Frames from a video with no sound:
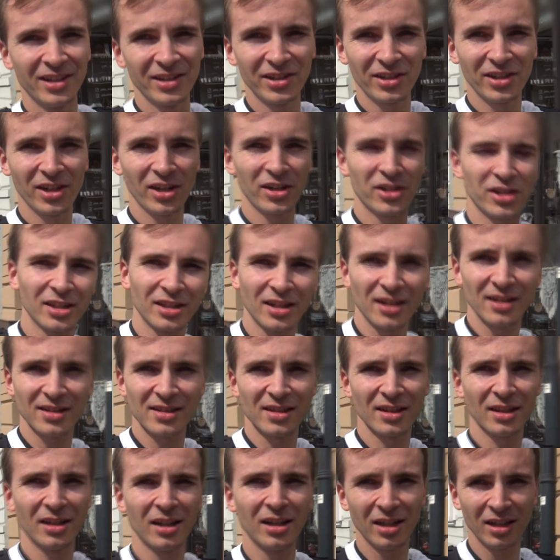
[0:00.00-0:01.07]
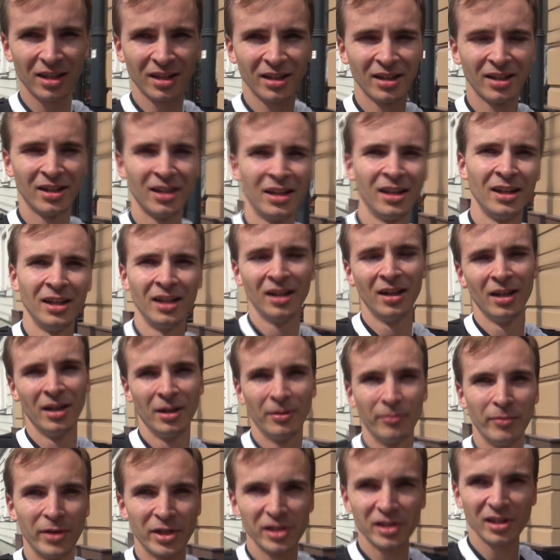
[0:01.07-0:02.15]
dzisiejsza trasa
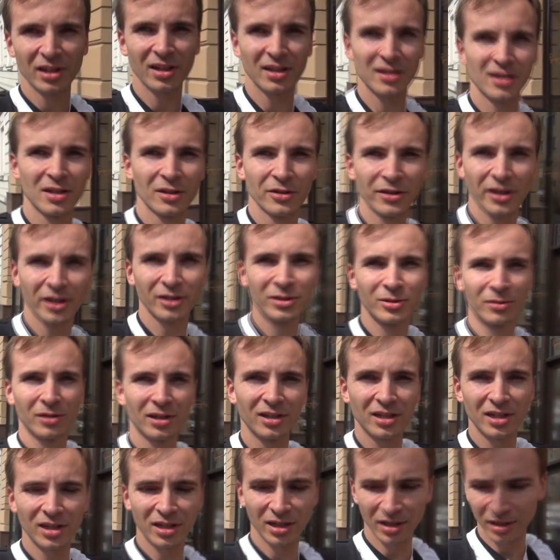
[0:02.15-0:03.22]
będzie dla co niektórych